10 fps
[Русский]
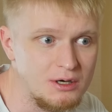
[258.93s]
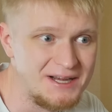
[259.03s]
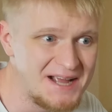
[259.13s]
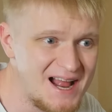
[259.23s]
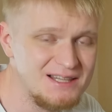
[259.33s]

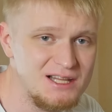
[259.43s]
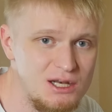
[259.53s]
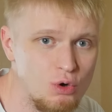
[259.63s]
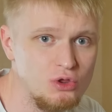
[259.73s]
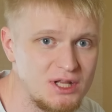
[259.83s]
Реально
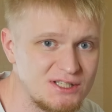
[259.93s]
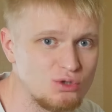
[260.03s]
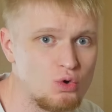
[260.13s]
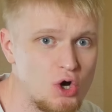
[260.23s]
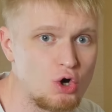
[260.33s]
ли он
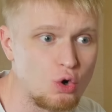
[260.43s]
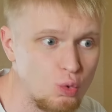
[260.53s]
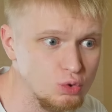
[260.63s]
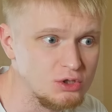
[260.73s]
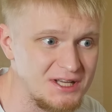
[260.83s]
настолько
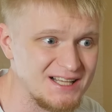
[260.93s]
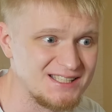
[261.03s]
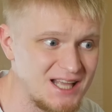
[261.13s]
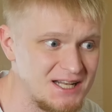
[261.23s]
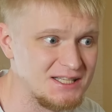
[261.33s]
крут и
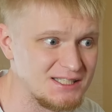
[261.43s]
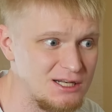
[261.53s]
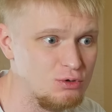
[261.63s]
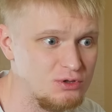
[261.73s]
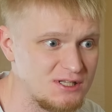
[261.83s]
останется
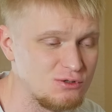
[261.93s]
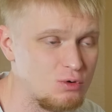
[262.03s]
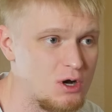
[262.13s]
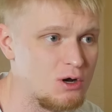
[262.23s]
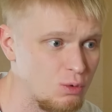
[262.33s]
ли он
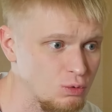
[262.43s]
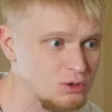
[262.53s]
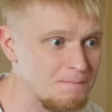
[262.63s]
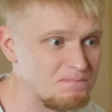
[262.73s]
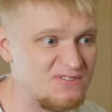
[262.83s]
настолько
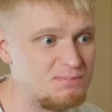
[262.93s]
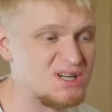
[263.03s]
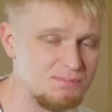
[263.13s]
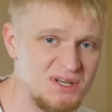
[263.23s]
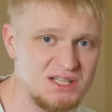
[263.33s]
крут в
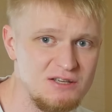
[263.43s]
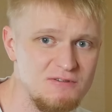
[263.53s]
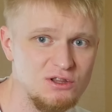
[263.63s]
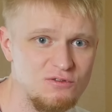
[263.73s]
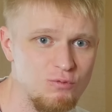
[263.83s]

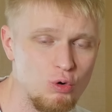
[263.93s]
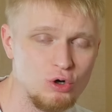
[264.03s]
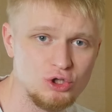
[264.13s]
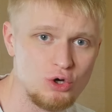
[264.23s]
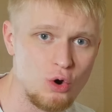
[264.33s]
перспективе
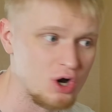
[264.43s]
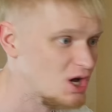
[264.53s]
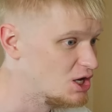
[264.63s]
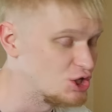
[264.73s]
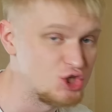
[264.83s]
двух, трех,
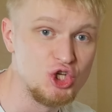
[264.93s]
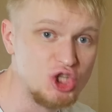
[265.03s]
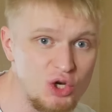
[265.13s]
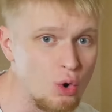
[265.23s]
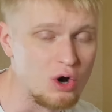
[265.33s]

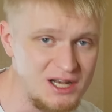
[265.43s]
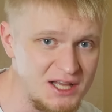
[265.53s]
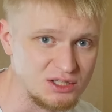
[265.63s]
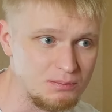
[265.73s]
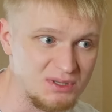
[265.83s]
четырех
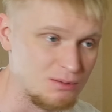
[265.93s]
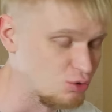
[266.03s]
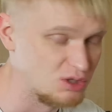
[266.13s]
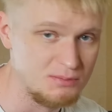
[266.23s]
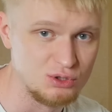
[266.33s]
лет?
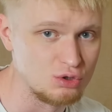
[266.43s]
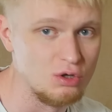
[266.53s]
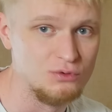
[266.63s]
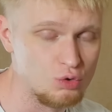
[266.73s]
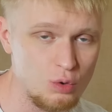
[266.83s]
Потому что,
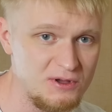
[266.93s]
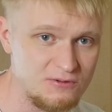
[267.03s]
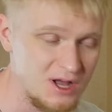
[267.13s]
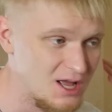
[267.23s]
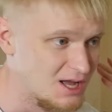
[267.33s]
безусловно,
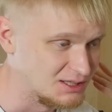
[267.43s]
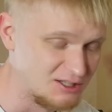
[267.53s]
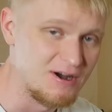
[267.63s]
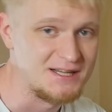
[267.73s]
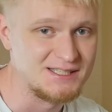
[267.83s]
купив
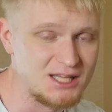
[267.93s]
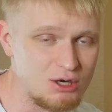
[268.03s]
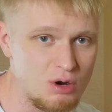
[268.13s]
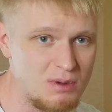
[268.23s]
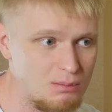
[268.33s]
девайс за
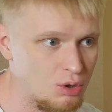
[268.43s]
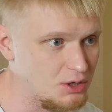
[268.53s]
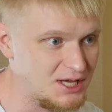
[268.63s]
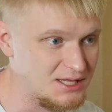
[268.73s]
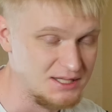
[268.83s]
такое бабло,
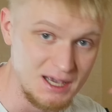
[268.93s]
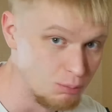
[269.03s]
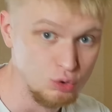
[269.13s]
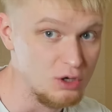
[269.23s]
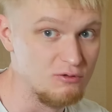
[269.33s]
я не
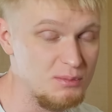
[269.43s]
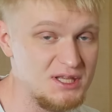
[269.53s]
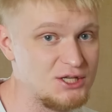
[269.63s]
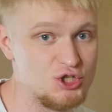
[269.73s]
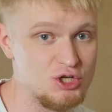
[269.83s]
буду его
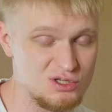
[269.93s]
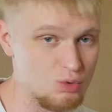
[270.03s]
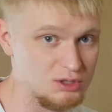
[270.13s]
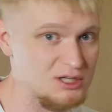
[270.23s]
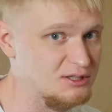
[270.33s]
менять через
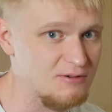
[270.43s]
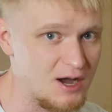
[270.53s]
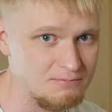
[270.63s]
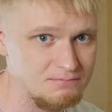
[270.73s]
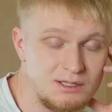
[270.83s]
год или
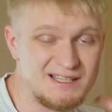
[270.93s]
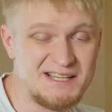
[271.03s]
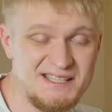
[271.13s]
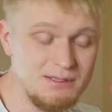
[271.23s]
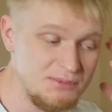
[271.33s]
два. За
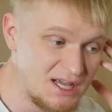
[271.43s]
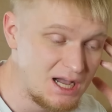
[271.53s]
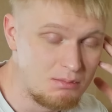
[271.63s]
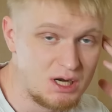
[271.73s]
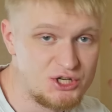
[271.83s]
сим
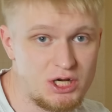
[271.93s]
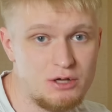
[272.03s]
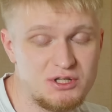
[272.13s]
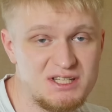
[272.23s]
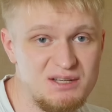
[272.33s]
я
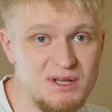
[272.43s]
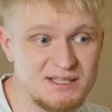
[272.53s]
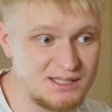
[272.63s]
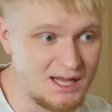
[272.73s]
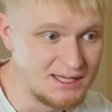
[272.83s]
обращаюсь к тебе,
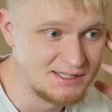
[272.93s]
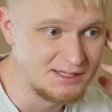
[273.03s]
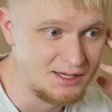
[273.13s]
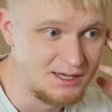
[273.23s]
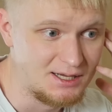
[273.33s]

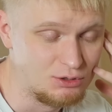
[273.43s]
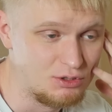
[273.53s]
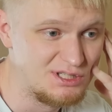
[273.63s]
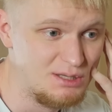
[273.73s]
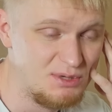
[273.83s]
Стас, а, то
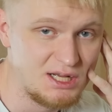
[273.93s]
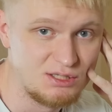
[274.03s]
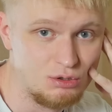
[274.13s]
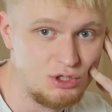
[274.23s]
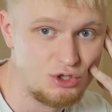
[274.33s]
есть для меня
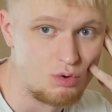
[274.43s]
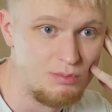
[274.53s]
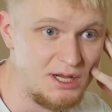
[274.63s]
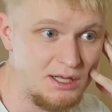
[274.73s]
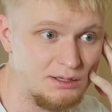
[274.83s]
100 тысяч
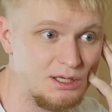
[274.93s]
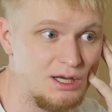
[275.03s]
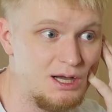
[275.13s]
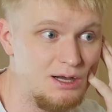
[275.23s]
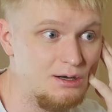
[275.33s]
рублей
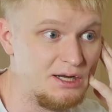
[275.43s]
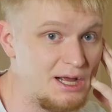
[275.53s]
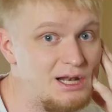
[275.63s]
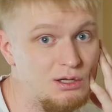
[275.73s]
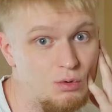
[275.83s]
это
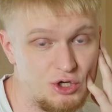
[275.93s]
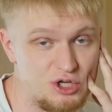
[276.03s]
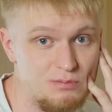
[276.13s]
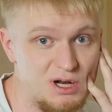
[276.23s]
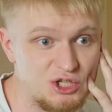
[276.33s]
реально
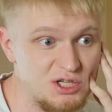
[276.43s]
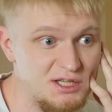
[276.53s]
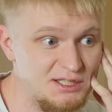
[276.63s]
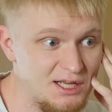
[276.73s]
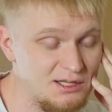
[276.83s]
очень
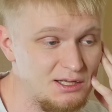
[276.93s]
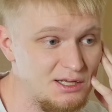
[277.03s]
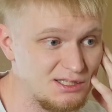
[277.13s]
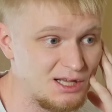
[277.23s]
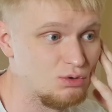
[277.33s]
большие деньги,
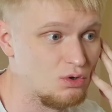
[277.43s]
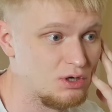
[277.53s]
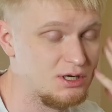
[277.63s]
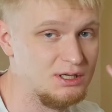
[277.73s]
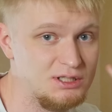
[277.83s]
из
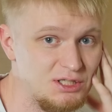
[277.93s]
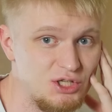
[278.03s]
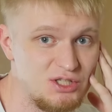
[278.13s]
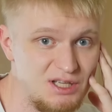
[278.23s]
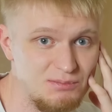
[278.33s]
которых
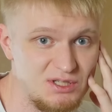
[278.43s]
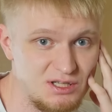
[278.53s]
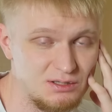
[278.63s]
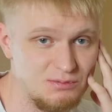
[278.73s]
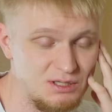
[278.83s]

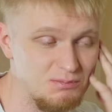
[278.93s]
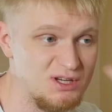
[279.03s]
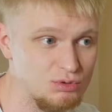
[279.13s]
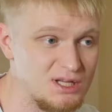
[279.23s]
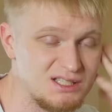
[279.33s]
1070 э,
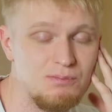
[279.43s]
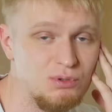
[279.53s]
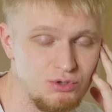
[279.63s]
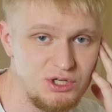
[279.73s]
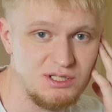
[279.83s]
мне удастся
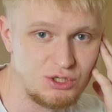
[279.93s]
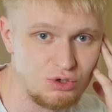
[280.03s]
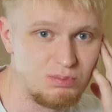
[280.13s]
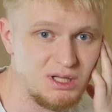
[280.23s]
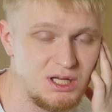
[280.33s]
получить за
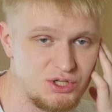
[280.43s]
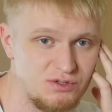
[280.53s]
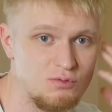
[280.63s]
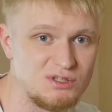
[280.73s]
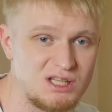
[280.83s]
счет продажи
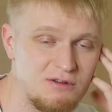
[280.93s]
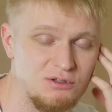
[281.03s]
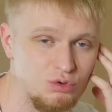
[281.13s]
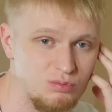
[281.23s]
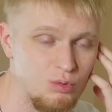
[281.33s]
своего старого
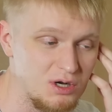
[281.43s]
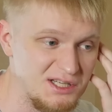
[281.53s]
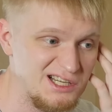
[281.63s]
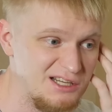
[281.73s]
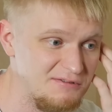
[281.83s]
ноутбука
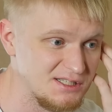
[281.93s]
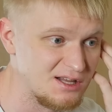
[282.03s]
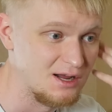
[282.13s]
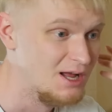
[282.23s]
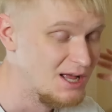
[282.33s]
и
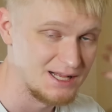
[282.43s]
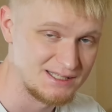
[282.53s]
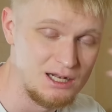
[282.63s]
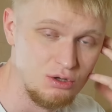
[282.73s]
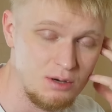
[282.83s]
телевизора,
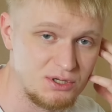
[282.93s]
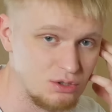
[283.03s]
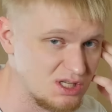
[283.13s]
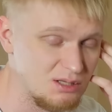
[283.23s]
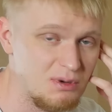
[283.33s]
остальное
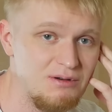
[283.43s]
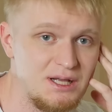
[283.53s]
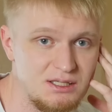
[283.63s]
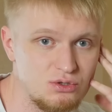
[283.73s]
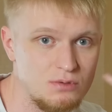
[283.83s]
придется
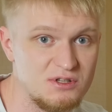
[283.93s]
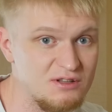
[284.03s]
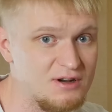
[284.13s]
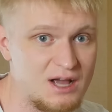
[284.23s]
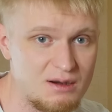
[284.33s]
добавлять из
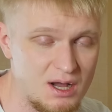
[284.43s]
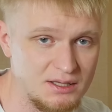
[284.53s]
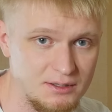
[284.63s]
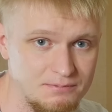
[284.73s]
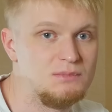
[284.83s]
собственного
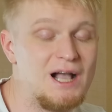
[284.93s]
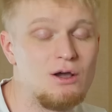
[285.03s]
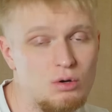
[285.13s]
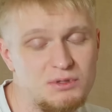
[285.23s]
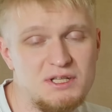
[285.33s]
кармана.
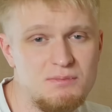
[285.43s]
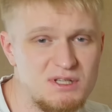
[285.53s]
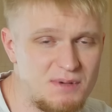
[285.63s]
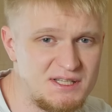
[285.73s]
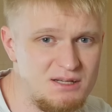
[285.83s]
Огромное тебе
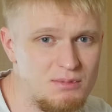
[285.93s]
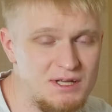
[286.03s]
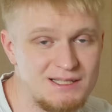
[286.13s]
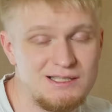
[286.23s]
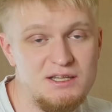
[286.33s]
спасибо,
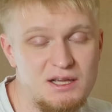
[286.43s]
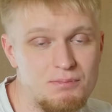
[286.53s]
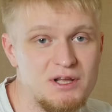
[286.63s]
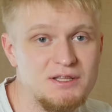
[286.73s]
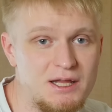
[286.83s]
если не
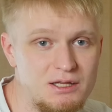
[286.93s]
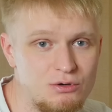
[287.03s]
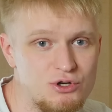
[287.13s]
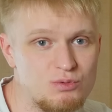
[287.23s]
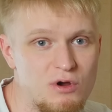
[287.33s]

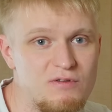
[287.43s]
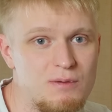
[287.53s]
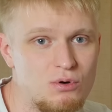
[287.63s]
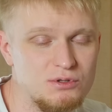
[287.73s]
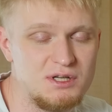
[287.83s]
проигнорируешь мой
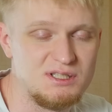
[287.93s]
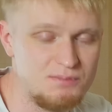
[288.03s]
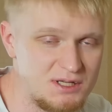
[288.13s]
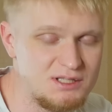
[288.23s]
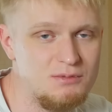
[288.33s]
вопрос.
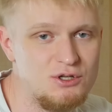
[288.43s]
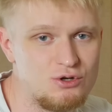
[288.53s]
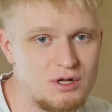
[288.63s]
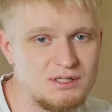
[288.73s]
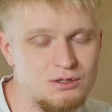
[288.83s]
Респект тебе
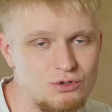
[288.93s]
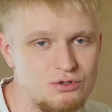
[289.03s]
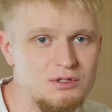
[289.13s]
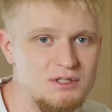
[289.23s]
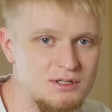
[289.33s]
еще раз за то,
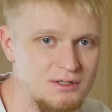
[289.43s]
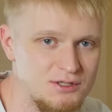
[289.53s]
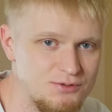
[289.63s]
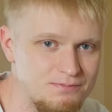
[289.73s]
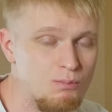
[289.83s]
что ты
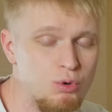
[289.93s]
делаешь.